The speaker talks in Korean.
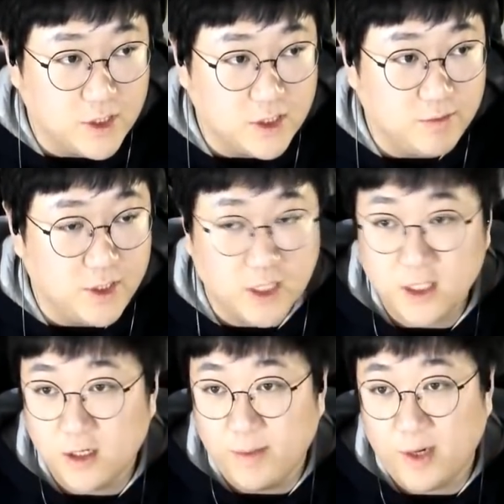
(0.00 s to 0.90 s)
있습니다
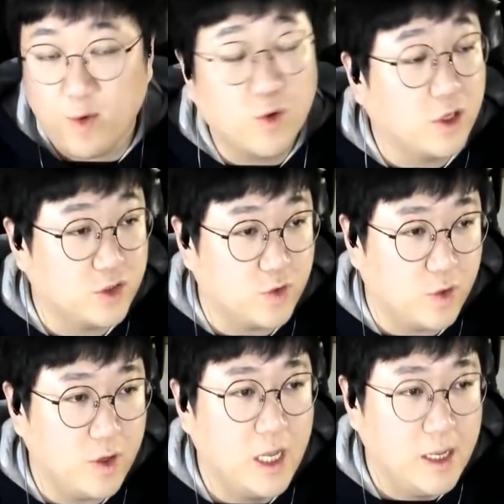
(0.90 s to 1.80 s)
자 그럼 바로
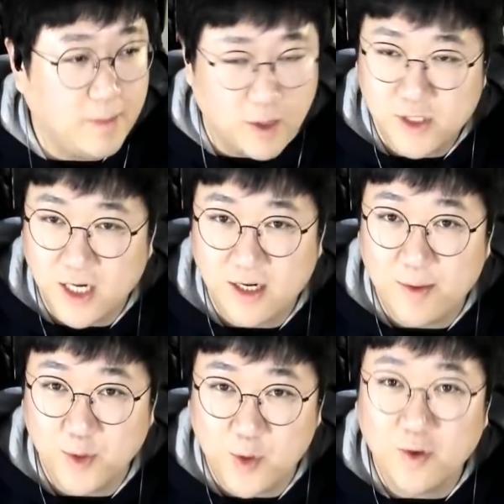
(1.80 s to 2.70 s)
본격적으로 바로 시작을
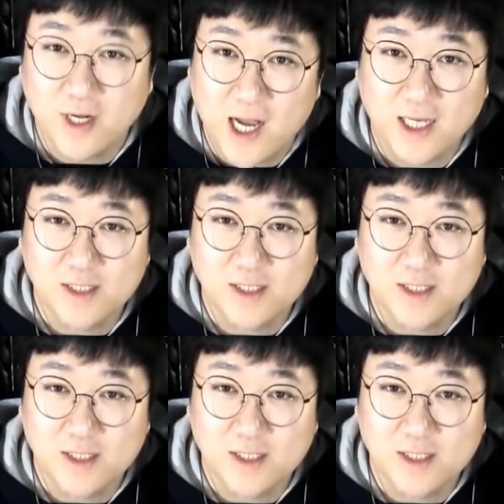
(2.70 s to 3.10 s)
해보도록